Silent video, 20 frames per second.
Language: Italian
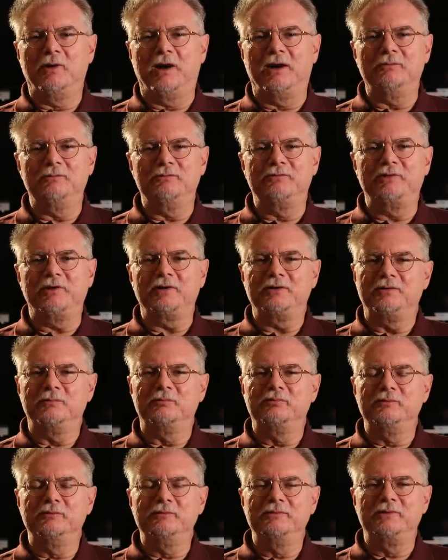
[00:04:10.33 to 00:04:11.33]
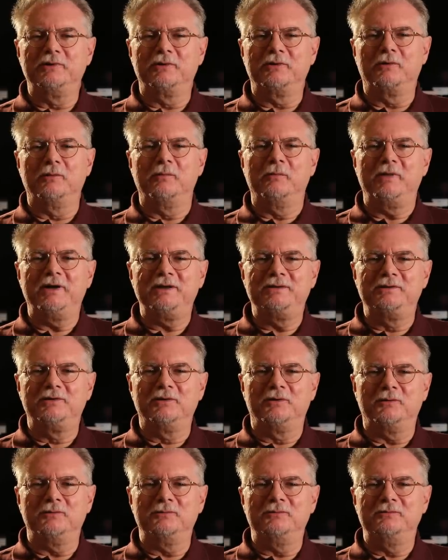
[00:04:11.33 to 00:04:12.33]
a un certo punto
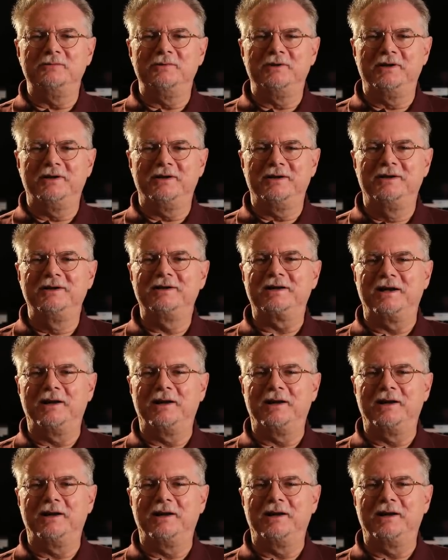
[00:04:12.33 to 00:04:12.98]
commetto un eh,